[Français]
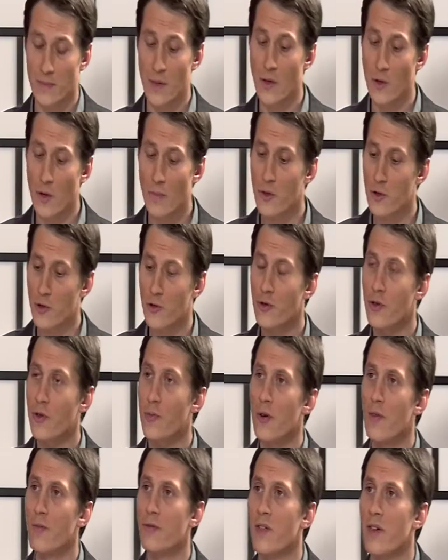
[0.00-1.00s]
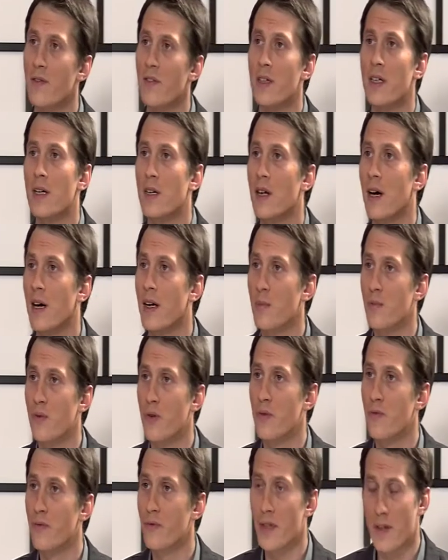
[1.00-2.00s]
Non, non, mais justement, vous avez déclaré que
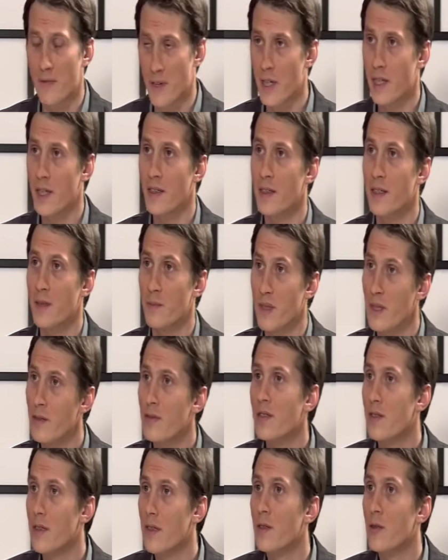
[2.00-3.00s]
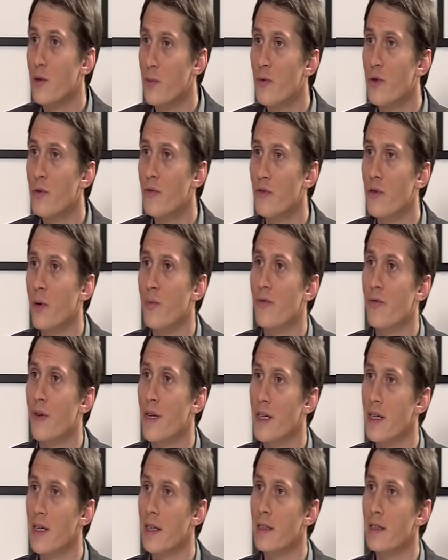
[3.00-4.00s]
pour vous, il n'y avait qu'un ennemi. C'est le mot que vous
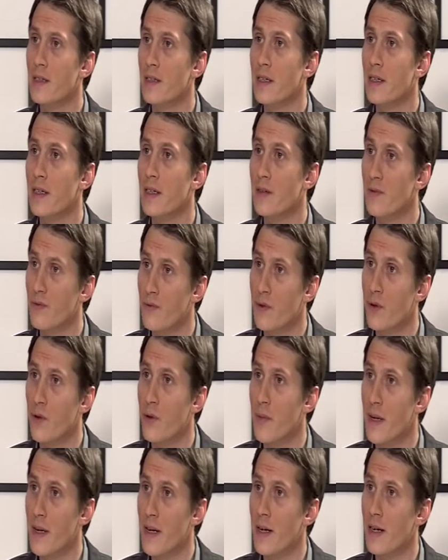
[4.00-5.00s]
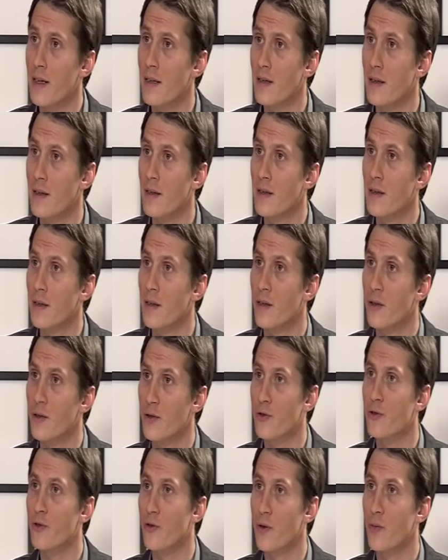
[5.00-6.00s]
employez, c'est Yvon Robert, euh,
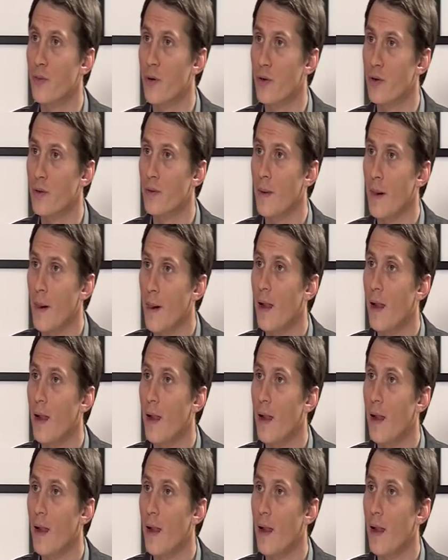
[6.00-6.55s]
justement.